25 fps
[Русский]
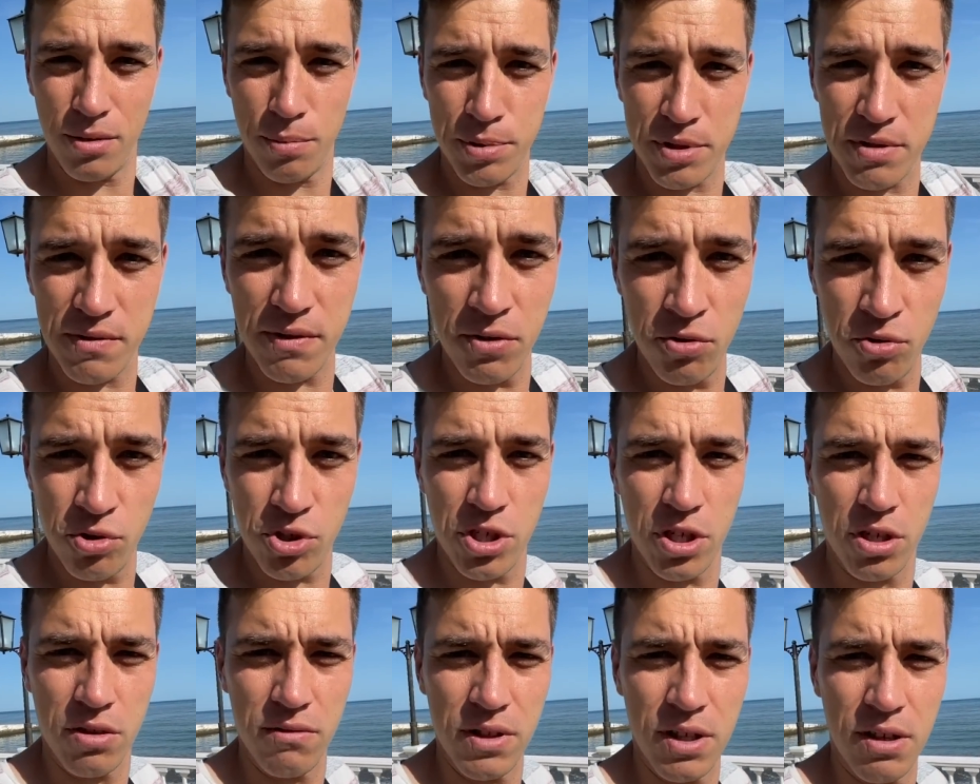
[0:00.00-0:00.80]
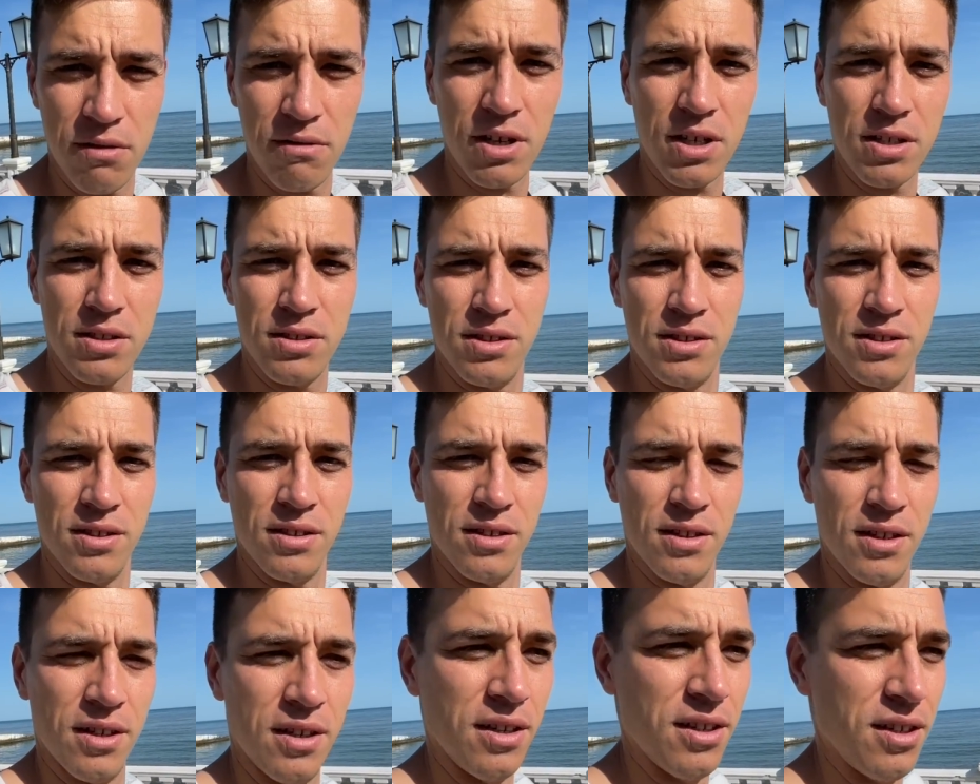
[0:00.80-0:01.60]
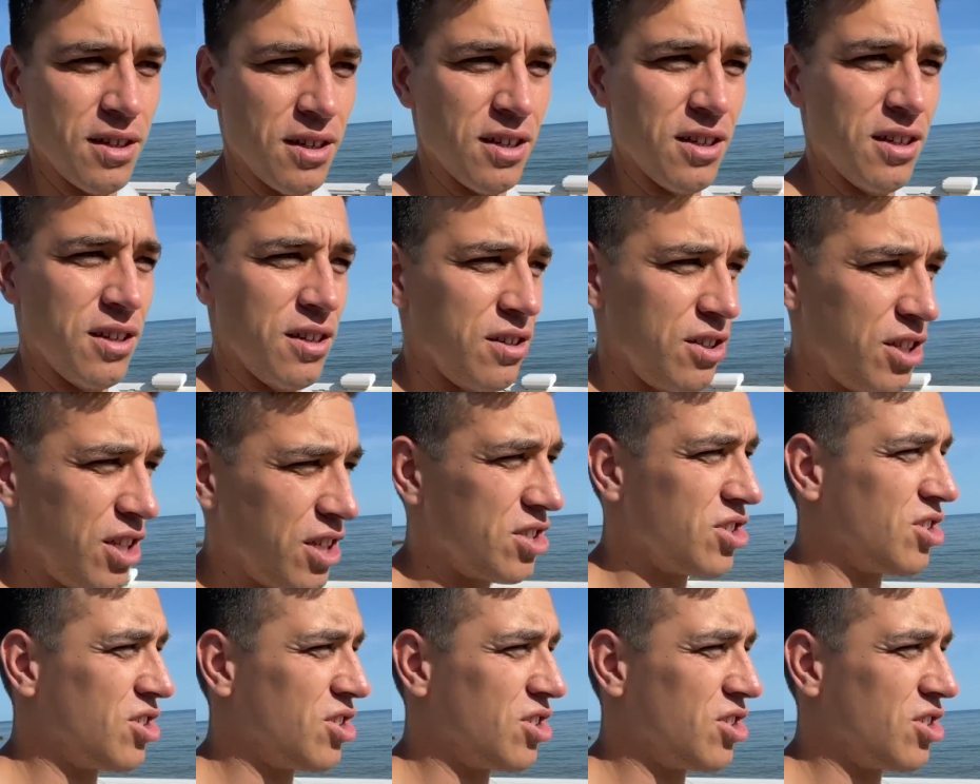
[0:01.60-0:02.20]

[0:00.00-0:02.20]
позвоночник виноват. Я